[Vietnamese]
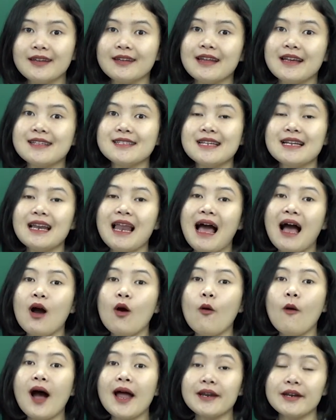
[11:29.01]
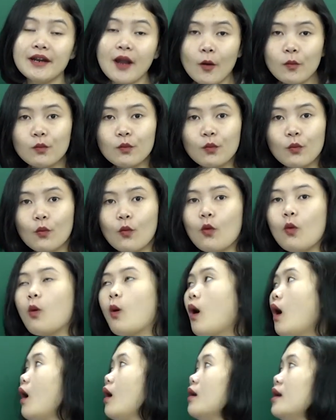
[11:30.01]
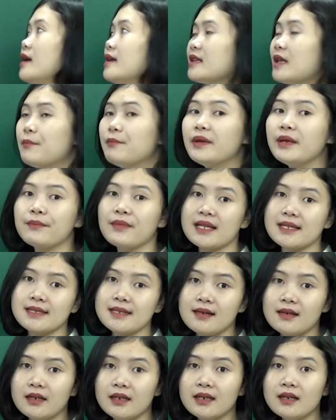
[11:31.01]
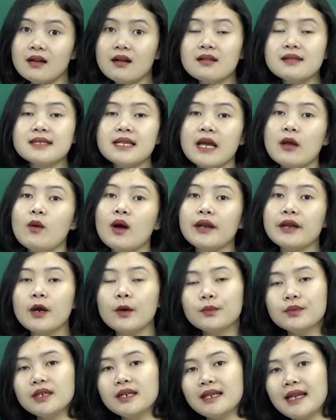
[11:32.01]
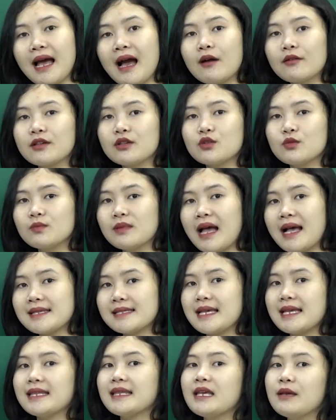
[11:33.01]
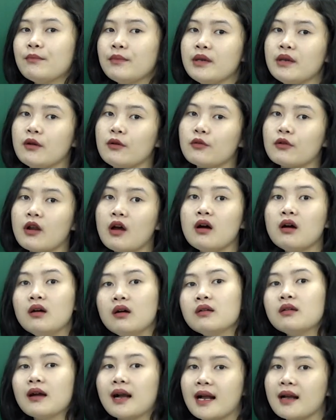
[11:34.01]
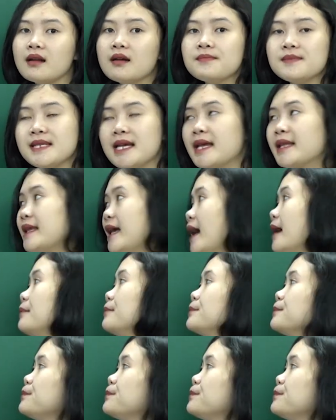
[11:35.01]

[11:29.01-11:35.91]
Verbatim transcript: Đấy chính là hoạt động của tấm pin mặt trời. Cơ chế hoạt động như thế nào thì chúng ta sẽ tìm hiểu rõ hơn ở các lớp trên nhé.